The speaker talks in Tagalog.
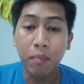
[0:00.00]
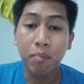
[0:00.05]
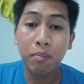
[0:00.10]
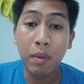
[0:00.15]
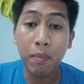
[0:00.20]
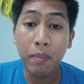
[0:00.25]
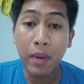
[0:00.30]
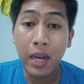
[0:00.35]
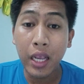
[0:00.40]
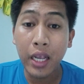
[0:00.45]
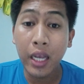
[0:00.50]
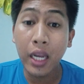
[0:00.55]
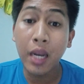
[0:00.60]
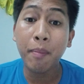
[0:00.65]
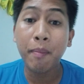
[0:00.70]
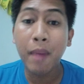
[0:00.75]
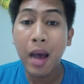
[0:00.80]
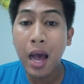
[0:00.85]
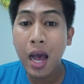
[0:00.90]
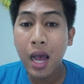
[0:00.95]
bibili ka
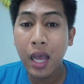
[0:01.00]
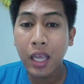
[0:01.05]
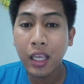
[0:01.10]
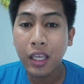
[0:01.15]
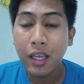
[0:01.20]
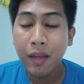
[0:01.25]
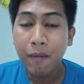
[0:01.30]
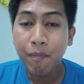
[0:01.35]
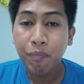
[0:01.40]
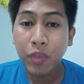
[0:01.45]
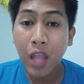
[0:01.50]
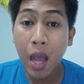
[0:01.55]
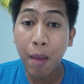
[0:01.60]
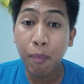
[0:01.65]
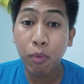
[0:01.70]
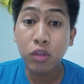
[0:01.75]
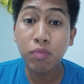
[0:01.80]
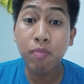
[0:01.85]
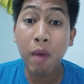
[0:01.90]
ng bahay, tapos